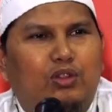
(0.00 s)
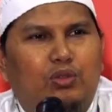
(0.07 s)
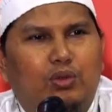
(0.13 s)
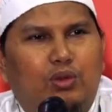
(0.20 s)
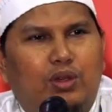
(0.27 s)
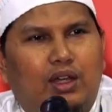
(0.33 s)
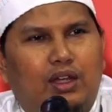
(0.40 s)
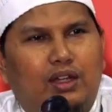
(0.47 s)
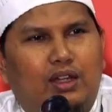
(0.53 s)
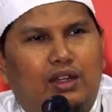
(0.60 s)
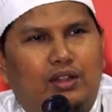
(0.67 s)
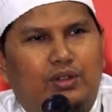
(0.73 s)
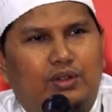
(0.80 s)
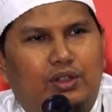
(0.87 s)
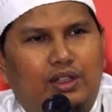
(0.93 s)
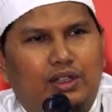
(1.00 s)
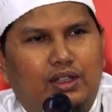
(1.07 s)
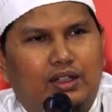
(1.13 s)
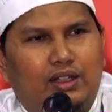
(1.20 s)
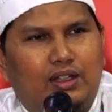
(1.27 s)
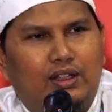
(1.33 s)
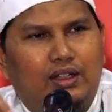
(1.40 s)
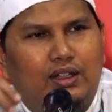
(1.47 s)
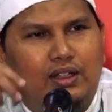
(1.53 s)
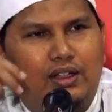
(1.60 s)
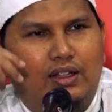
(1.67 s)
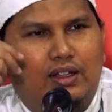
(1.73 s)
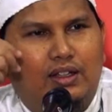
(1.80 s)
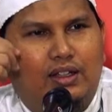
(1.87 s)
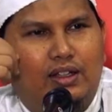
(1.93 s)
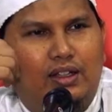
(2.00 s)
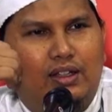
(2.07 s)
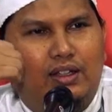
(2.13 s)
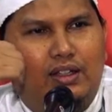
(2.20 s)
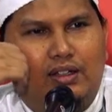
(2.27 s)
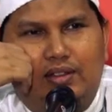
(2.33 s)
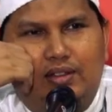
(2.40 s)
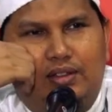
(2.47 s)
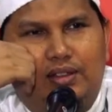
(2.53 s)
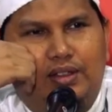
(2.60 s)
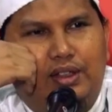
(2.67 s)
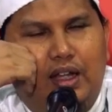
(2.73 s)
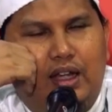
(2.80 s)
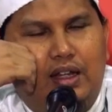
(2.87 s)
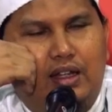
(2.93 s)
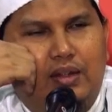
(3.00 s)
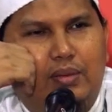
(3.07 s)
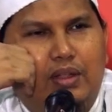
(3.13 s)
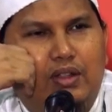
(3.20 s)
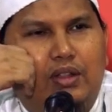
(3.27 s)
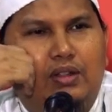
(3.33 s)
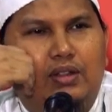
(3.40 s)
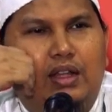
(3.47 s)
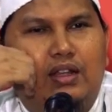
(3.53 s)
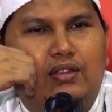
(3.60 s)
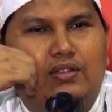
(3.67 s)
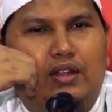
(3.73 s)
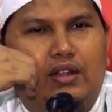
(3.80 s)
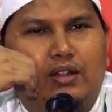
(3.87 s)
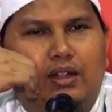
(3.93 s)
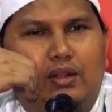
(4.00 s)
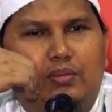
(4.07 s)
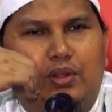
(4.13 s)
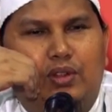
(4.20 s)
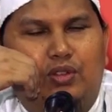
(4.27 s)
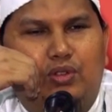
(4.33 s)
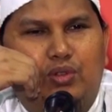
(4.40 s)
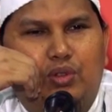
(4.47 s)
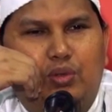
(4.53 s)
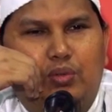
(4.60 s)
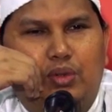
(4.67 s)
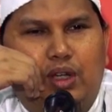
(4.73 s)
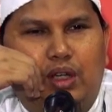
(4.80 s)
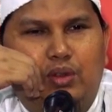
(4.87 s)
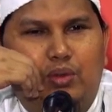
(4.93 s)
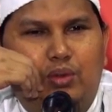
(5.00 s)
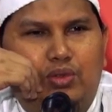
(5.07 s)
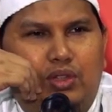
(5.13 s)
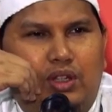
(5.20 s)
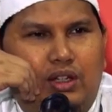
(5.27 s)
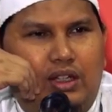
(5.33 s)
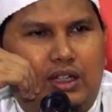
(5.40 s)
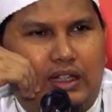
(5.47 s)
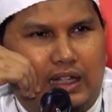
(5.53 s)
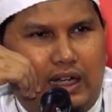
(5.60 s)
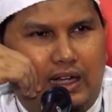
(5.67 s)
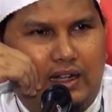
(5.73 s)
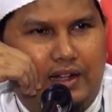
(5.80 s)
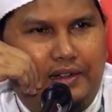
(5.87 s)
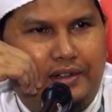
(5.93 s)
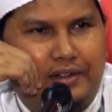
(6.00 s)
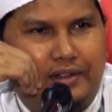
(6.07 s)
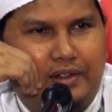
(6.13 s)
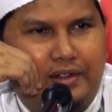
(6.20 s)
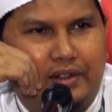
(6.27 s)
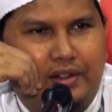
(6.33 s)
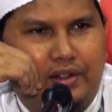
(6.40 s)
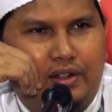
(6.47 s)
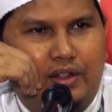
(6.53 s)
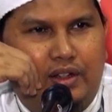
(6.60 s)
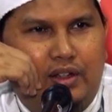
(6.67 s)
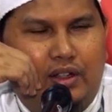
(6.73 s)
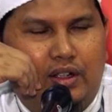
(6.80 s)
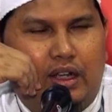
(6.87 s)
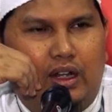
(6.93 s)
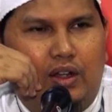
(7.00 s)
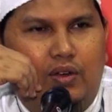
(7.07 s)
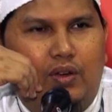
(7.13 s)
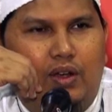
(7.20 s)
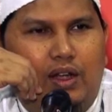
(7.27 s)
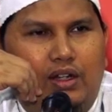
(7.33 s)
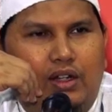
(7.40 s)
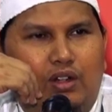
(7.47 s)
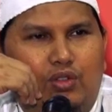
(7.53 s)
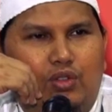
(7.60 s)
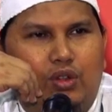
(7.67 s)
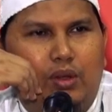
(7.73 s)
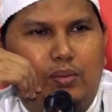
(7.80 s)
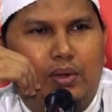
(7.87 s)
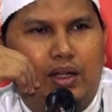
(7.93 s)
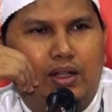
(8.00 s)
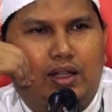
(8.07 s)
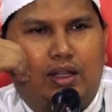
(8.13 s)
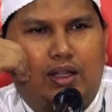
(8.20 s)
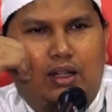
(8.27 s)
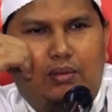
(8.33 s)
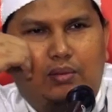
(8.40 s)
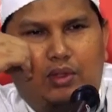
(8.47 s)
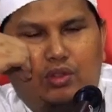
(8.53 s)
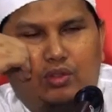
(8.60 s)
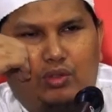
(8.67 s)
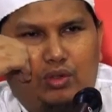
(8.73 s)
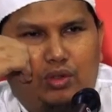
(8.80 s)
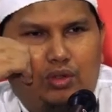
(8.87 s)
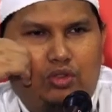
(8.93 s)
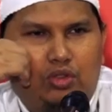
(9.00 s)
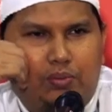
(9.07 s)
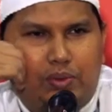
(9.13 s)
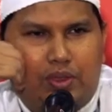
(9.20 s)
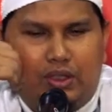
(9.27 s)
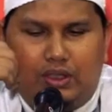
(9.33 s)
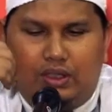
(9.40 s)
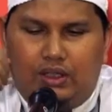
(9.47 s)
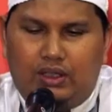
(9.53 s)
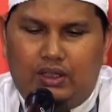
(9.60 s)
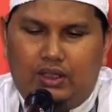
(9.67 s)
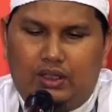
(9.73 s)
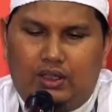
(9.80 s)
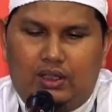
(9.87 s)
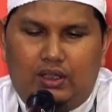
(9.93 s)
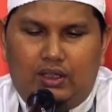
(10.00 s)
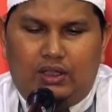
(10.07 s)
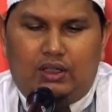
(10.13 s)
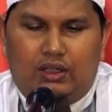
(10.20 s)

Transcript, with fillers: dimansuhkan ah Yudi? Tidak nasakh dan mansuh bukan urusan kita. Kalau ada Rasulullah mengatakan masuk seperti